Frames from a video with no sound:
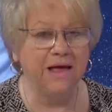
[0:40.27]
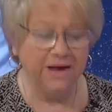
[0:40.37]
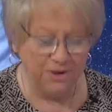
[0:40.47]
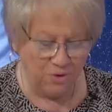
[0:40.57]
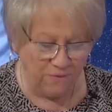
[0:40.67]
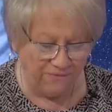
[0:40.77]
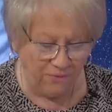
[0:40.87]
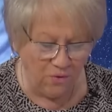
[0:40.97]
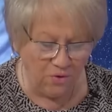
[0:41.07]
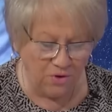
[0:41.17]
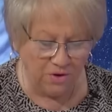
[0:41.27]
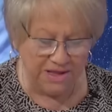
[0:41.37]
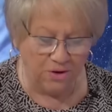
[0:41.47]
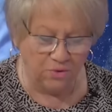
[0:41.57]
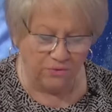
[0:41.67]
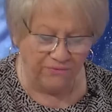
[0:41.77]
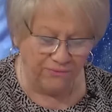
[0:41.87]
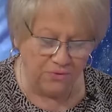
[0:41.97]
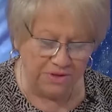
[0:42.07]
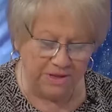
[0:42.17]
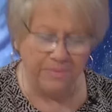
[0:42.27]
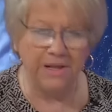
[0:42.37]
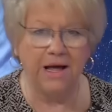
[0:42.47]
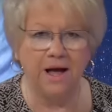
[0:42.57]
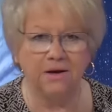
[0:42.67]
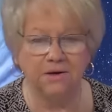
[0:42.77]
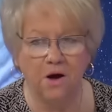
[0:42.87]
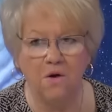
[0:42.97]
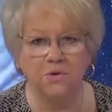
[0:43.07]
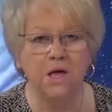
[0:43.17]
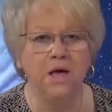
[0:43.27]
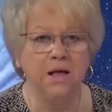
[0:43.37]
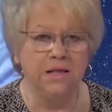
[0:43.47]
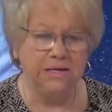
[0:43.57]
d'air et de feu, donc des coups de foudre, des belles rencontres, mmh.